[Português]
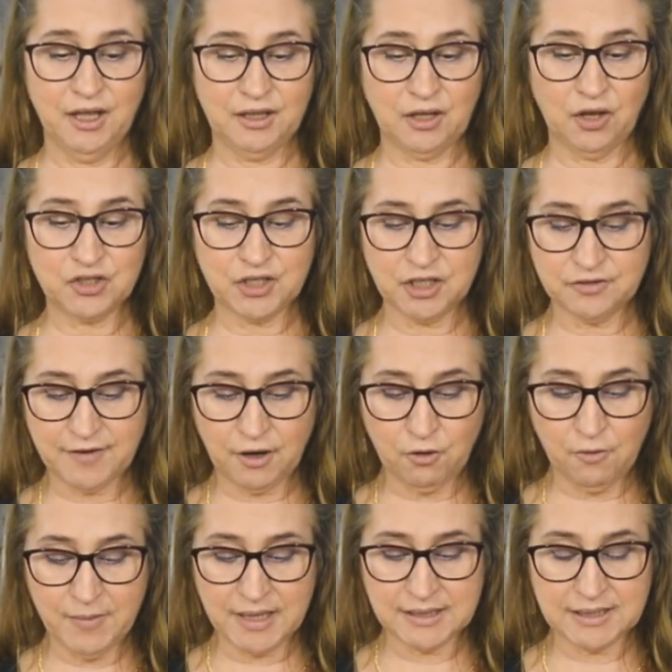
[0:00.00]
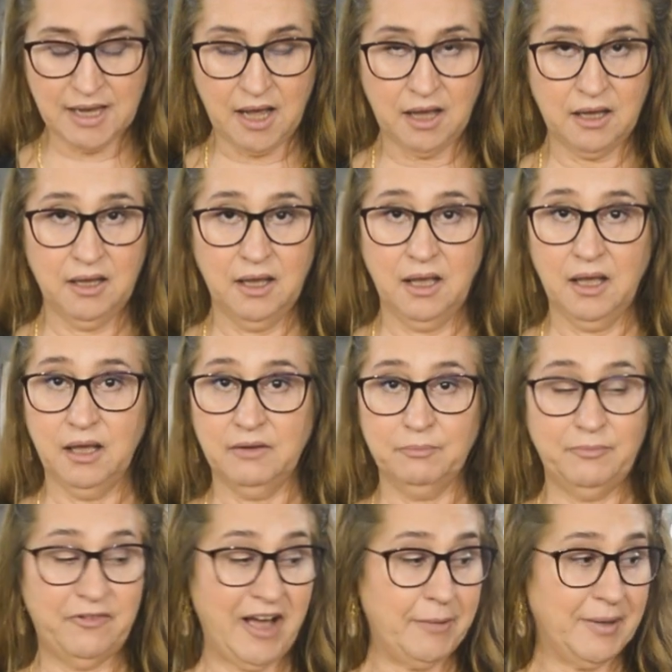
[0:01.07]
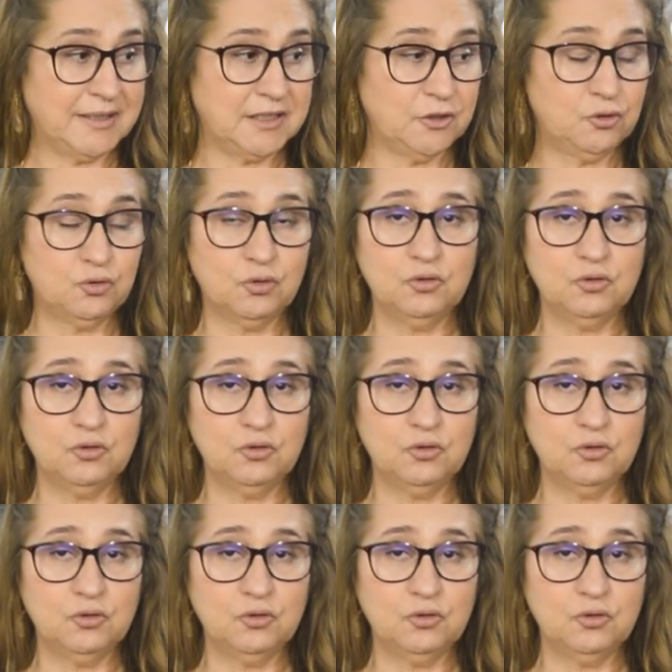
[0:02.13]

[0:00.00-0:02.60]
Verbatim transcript: Então a gente vai começar. Vai bater